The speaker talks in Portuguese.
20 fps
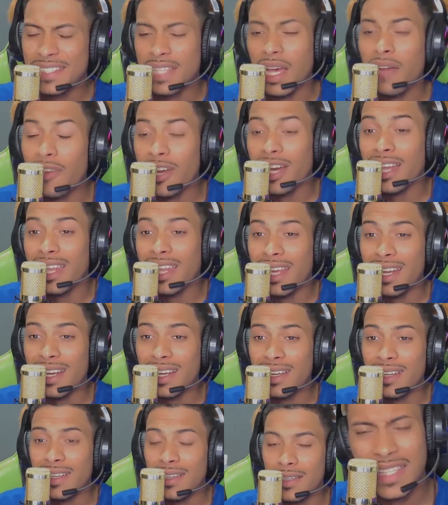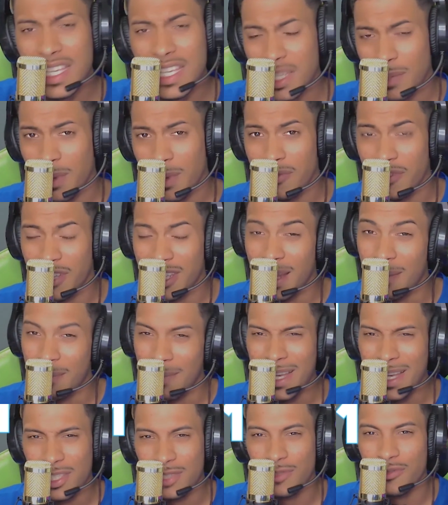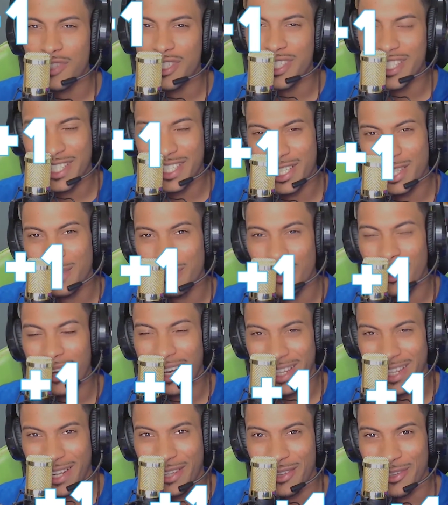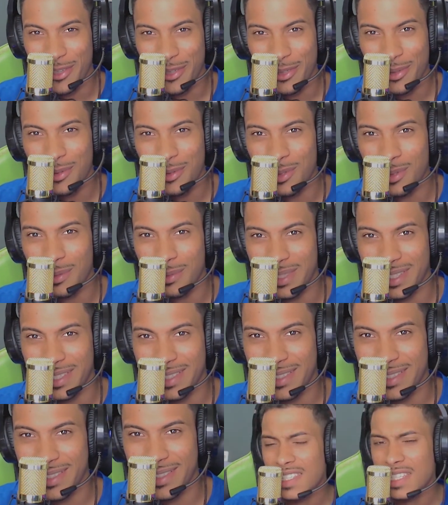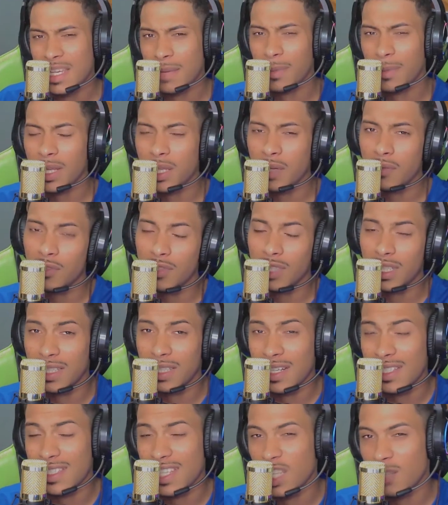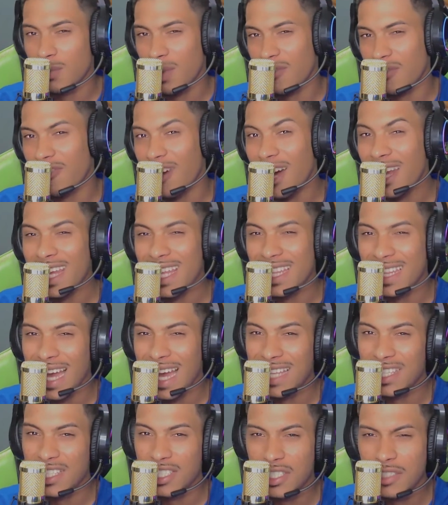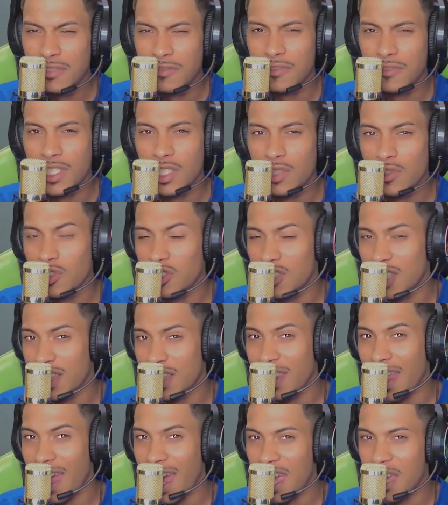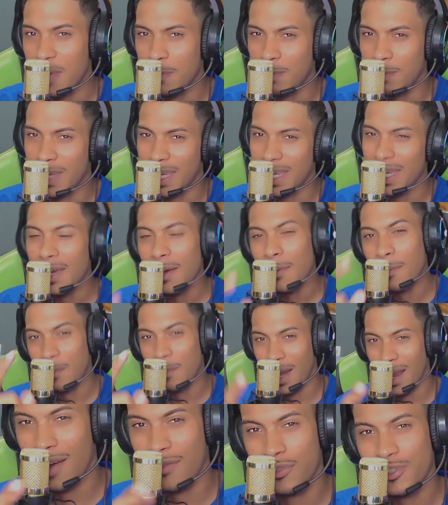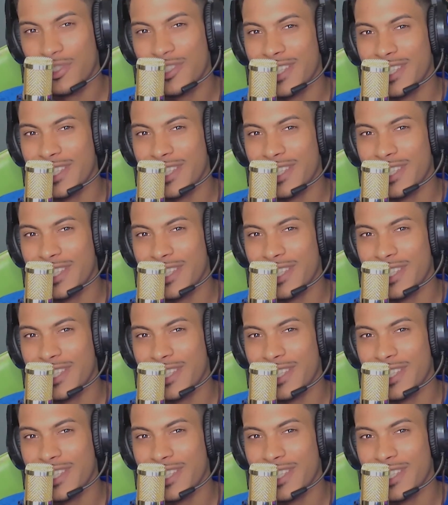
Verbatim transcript: Salve galera, seja bem-vindo a mais um vídeo aqui no meu canal do YouTube. Essa semana eu vou estar tá trazendo uma variedade de vídeos de GTA RP para